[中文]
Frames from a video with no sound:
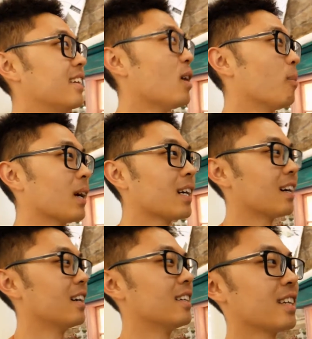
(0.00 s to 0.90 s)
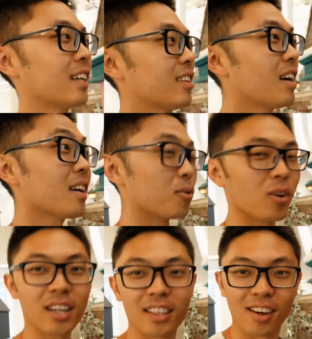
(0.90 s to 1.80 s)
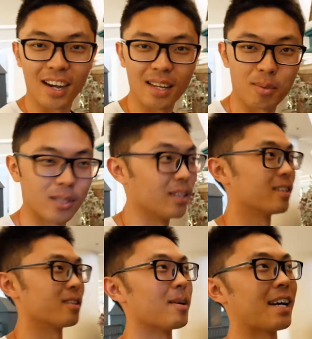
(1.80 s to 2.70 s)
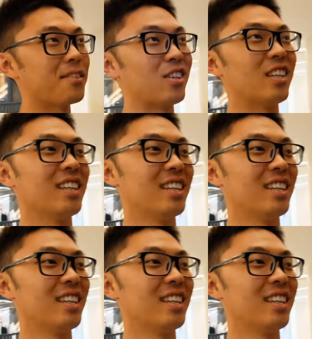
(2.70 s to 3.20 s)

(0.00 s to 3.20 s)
让我们来看看在泰国看到哈利波特是什么感觉。